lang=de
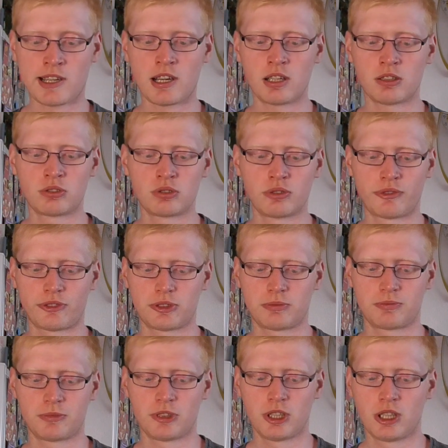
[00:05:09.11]
geiler
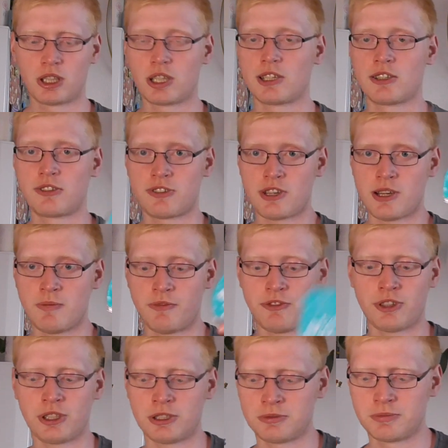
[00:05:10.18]
Duft. Kann ich sehr
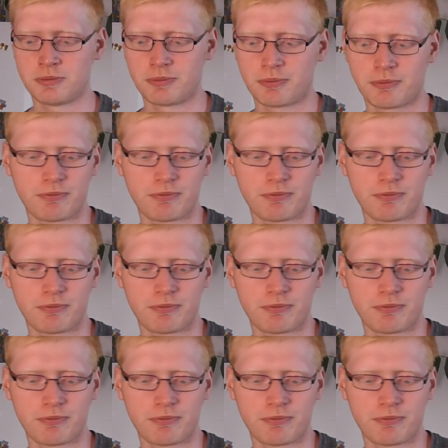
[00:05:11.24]
empfehlen.